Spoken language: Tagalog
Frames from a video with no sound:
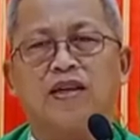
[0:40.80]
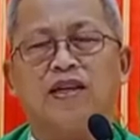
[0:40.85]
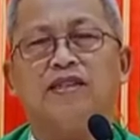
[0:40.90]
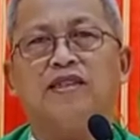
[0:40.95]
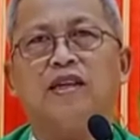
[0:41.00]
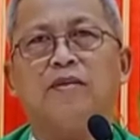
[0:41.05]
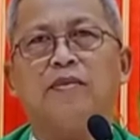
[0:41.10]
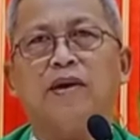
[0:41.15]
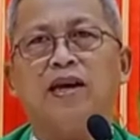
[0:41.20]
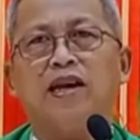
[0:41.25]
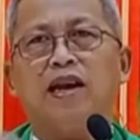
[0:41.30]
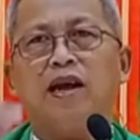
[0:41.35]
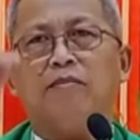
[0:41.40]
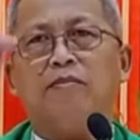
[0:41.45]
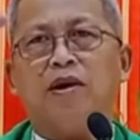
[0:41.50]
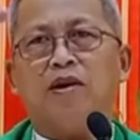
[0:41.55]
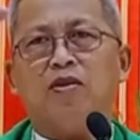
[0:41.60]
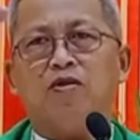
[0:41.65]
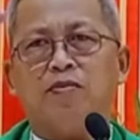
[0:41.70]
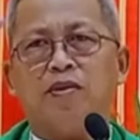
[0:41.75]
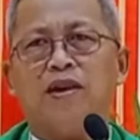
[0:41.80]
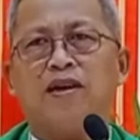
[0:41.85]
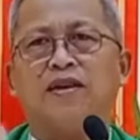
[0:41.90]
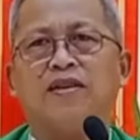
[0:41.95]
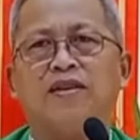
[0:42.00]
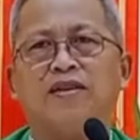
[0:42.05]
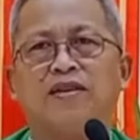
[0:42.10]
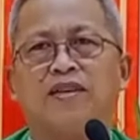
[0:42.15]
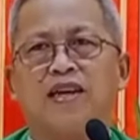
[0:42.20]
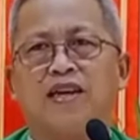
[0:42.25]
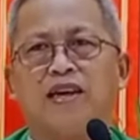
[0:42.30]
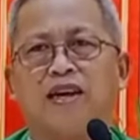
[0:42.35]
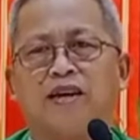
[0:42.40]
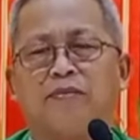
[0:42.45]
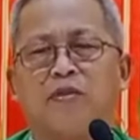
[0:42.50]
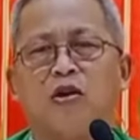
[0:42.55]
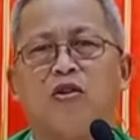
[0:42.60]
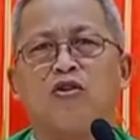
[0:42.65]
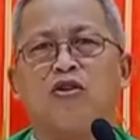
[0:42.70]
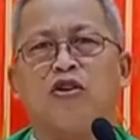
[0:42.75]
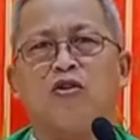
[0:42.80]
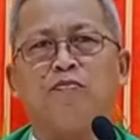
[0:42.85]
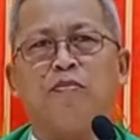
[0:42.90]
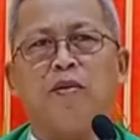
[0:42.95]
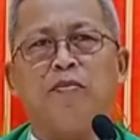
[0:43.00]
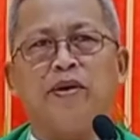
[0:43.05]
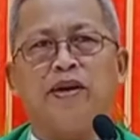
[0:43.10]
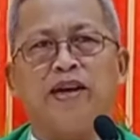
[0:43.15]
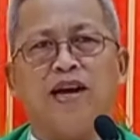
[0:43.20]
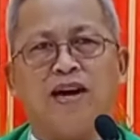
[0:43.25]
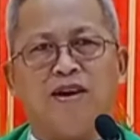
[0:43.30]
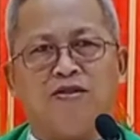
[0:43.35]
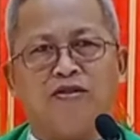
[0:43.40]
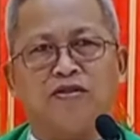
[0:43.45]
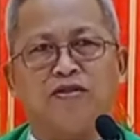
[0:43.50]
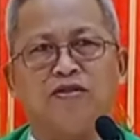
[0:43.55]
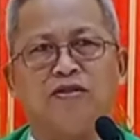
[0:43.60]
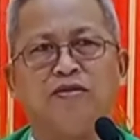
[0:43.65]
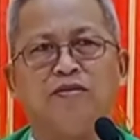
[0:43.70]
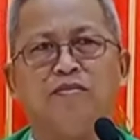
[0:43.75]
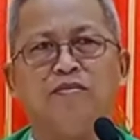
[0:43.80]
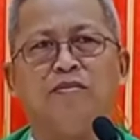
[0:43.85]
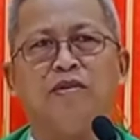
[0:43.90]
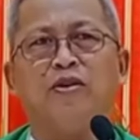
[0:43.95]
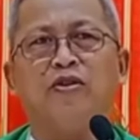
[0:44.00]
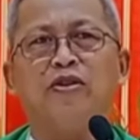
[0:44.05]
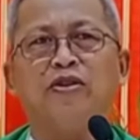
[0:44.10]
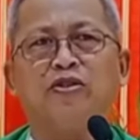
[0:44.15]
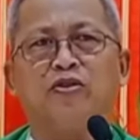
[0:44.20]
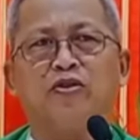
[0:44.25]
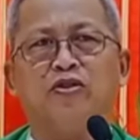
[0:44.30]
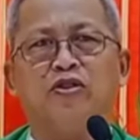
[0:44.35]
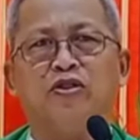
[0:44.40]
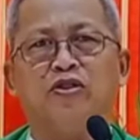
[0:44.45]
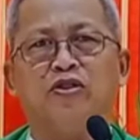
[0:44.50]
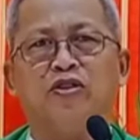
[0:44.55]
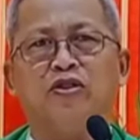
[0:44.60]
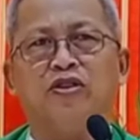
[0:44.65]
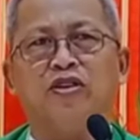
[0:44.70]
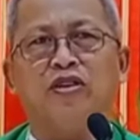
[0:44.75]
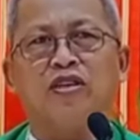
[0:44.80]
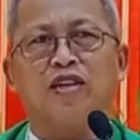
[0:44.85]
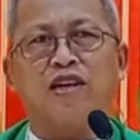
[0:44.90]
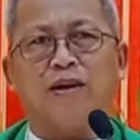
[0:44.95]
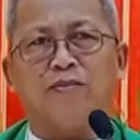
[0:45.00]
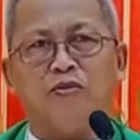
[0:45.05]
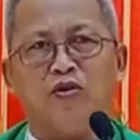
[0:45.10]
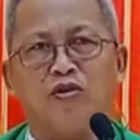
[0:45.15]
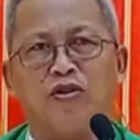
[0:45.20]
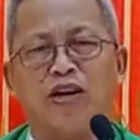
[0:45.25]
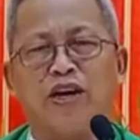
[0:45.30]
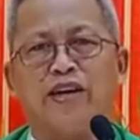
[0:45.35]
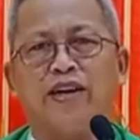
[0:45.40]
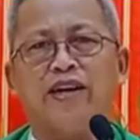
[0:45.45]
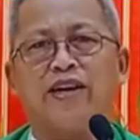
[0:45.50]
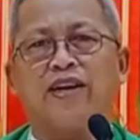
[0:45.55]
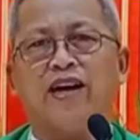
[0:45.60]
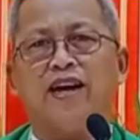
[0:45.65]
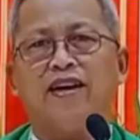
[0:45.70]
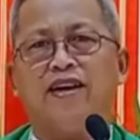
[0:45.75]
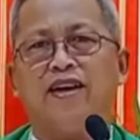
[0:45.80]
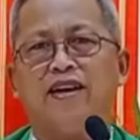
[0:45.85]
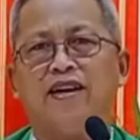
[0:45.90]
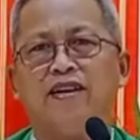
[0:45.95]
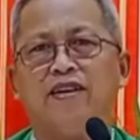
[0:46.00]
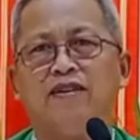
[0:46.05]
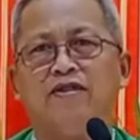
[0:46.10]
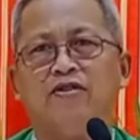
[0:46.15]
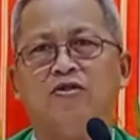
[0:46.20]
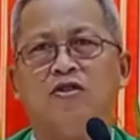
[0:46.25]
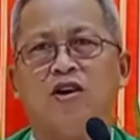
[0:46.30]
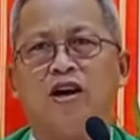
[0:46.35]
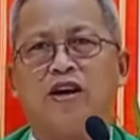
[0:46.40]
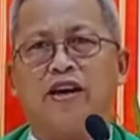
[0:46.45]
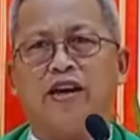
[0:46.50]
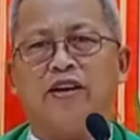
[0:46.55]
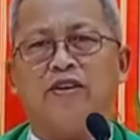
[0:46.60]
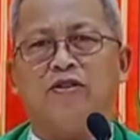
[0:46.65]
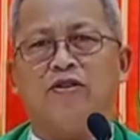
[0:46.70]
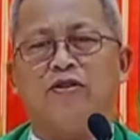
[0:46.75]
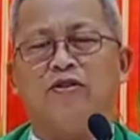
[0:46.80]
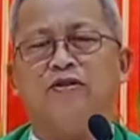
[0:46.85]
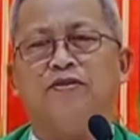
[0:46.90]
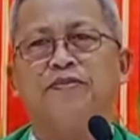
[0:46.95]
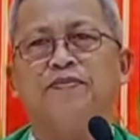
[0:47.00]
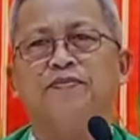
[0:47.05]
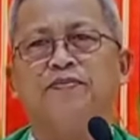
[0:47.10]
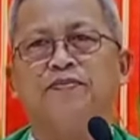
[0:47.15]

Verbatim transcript: kinsa bay labaw ba kanang mao gyud paminaon mao sundon kamong ginikanan o ang Ginoo